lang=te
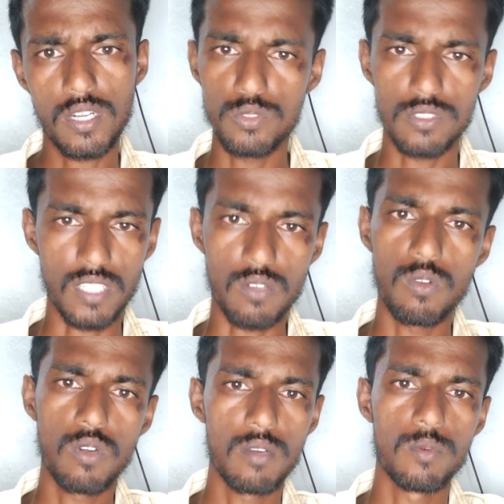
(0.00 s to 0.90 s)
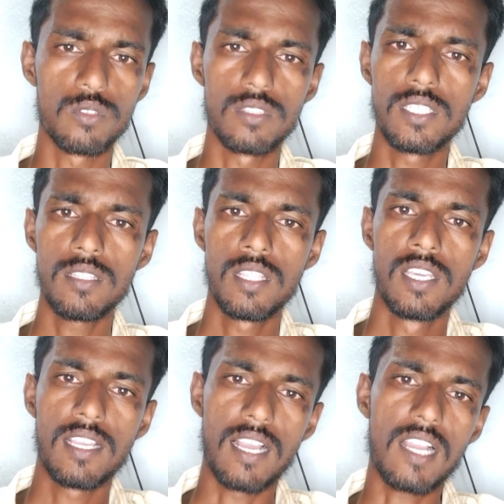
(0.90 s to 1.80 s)
కంటే కొంచెం తక్కువ కూడా పోతుంది
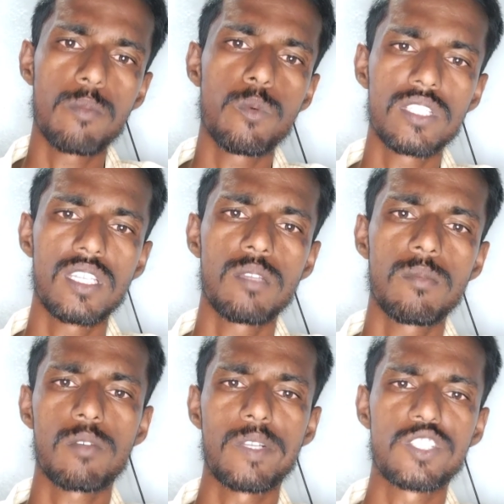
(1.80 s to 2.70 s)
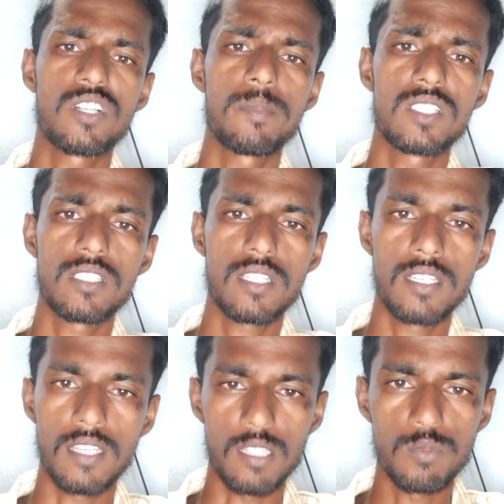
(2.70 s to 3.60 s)
కాకపోతే ఇది మనకు
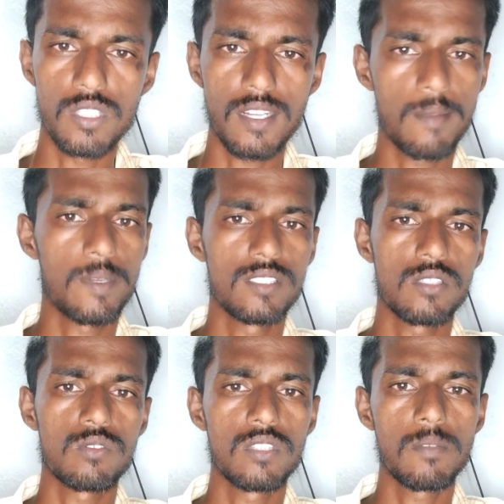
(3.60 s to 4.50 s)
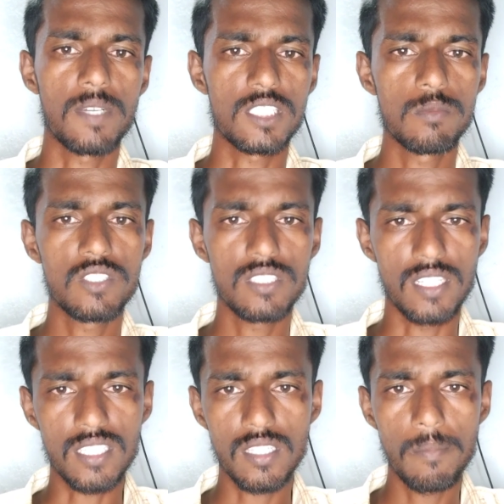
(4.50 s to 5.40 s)
పచ్చిమిర్చికి అద్భుతంగా పనిచేస్తుంది పచ్చిమిర్చి
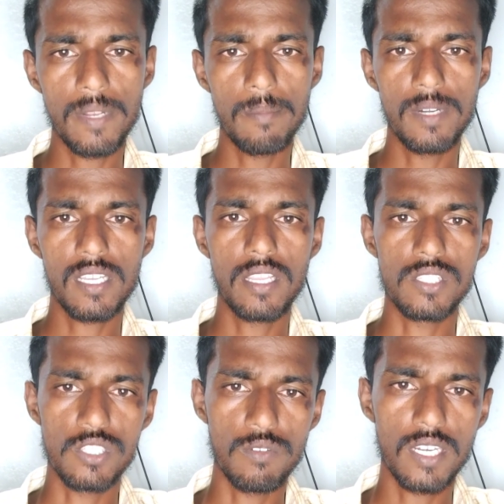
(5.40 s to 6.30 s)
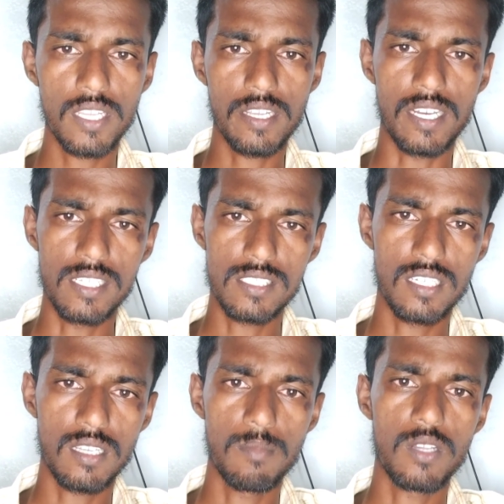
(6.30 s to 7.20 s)
ఎంత తెంపినప్పటికీ చివరికి
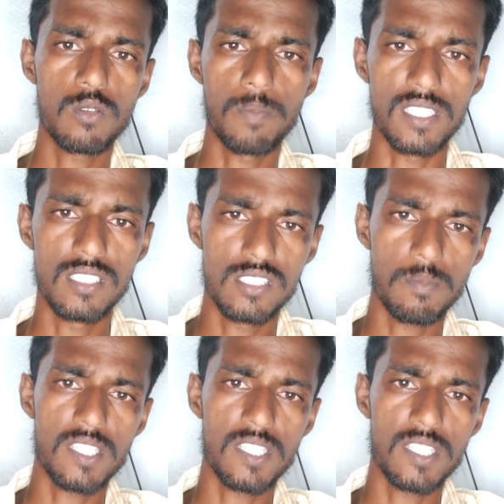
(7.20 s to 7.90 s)
కనీసానికి మనకు పది నుంచి